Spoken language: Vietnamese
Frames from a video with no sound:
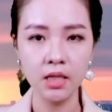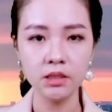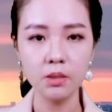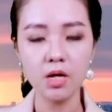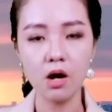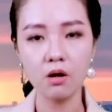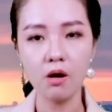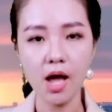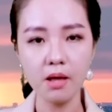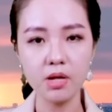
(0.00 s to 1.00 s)
Trong đó có
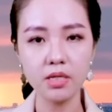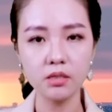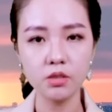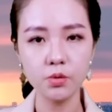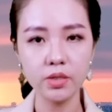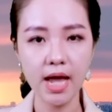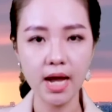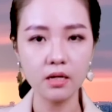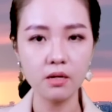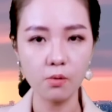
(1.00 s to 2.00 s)
hai bệnh nhân suy đa
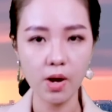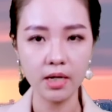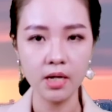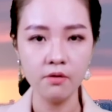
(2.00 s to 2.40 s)
cơ quan,